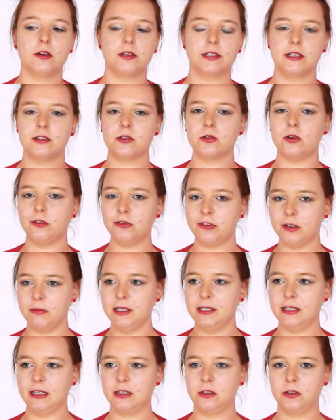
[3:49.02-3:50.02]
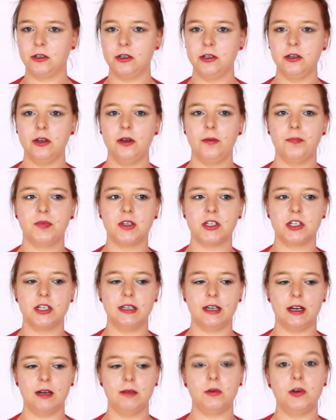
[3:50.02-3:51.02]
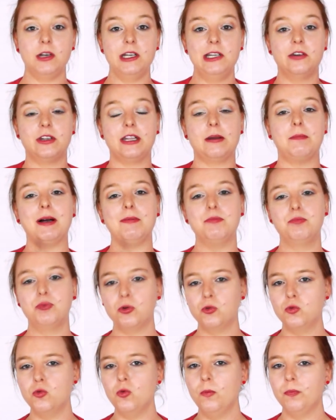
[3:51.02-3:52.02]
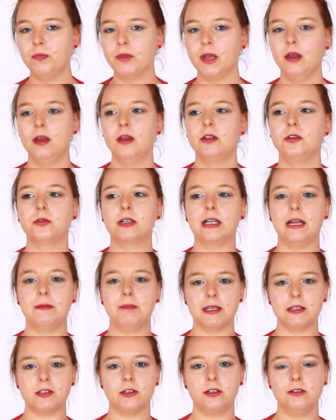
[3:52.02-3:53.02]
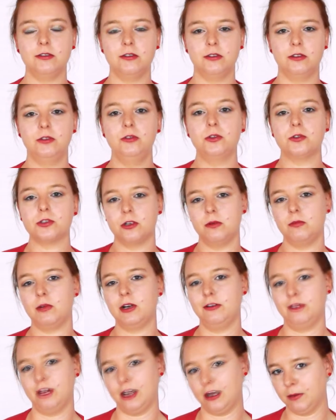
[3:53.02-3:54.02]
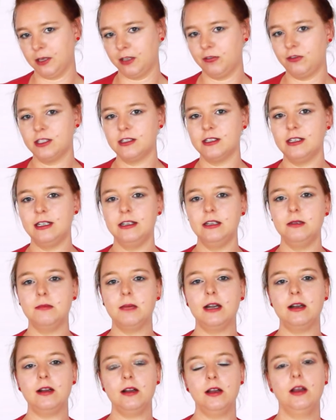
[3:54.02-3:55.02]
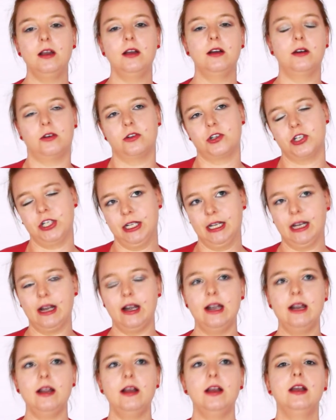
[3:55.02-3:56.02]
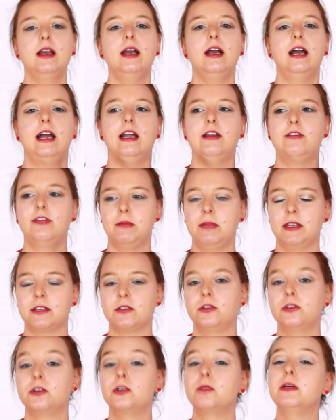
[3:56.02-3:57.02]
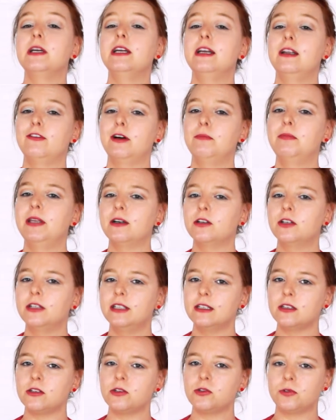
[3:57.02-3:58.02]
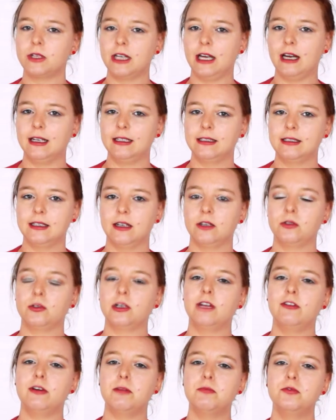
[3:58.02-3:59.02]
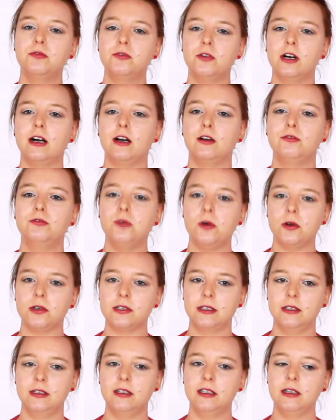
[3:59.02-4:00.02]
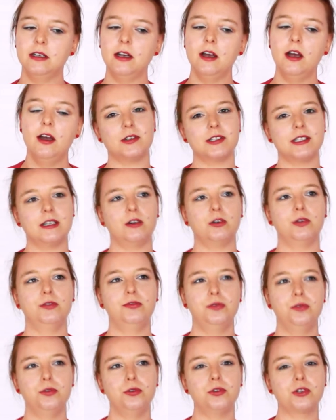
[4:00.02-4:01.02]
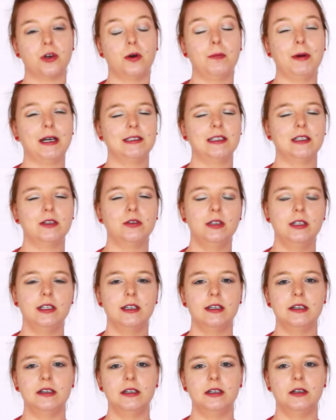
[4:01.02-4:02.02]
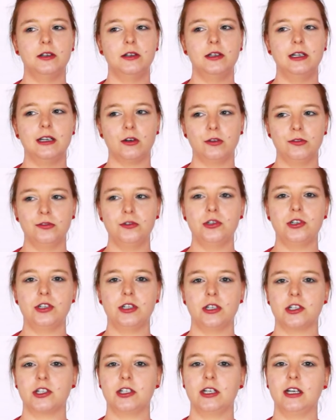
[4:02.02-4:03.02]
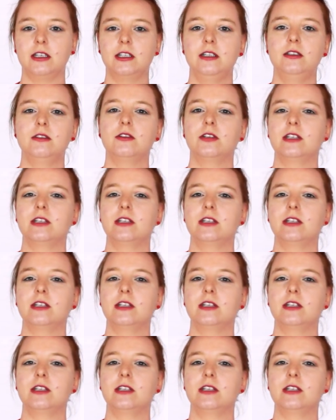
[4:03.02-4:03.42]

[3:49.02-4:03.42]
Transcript: Quand ils sont en famille d'accueil, généralement il n'y en a pas beaucoup. Donc la personne, non seulement elle va apprivoiser l'animal en général, elle va bien s'en occuper et elle va bien connaître son caractère. Donc elle va pouvoir vous renseigner dans un refuge, en particulier euh, les refuges chiens-chats qui ne